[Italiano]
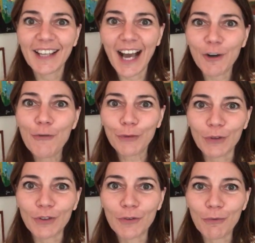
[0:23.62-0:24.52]
a
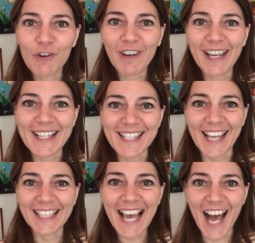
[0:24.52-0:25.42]
confronto con quello che è il
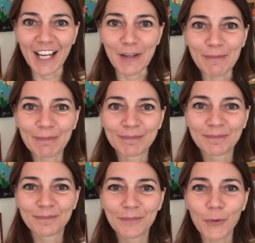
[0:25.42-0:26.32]
sé ideale,
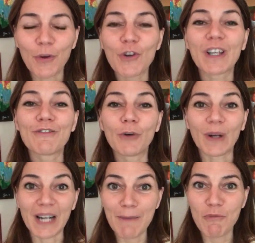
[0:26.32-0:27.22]
quello che
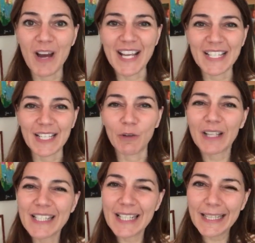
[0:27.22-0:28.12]
vorremmo essere o
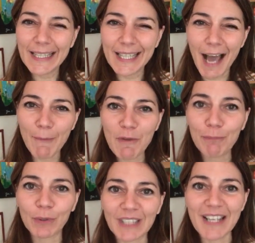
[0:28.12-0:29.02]
che sentiamo
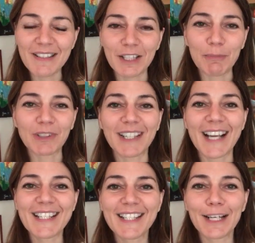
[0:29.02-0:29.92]
in potenza di poter
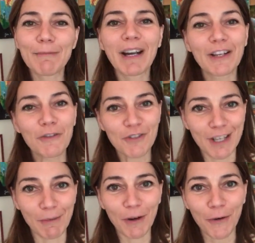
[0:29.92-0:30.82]
essere ma che non
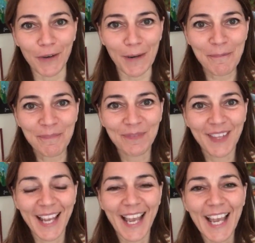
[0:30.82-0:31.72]
siamo ancora.
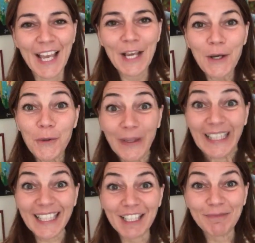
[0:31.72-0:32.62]

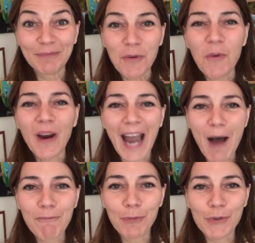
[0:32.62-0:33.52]
Quindi un
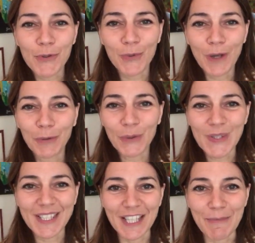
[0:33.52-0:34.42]
campus
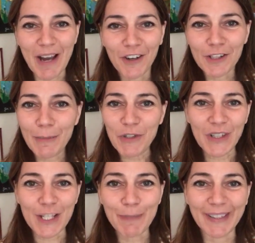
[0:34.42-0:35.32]
sull'autostima. Cosa
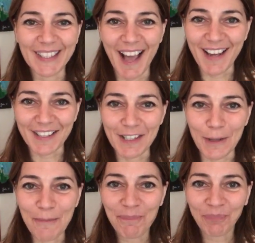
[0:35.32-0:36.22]
bisogna
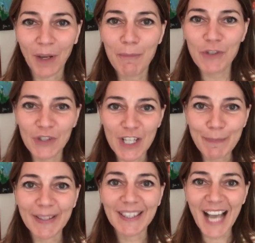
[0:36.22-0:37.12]
aspettarsi? Bisogna
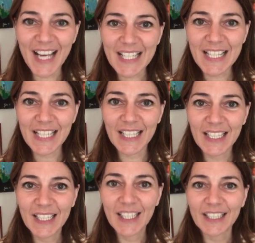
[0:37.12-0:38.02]
aspettarsi
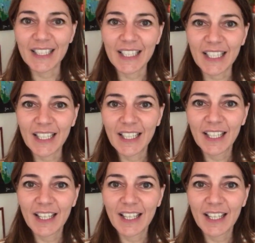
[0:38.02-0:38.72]
di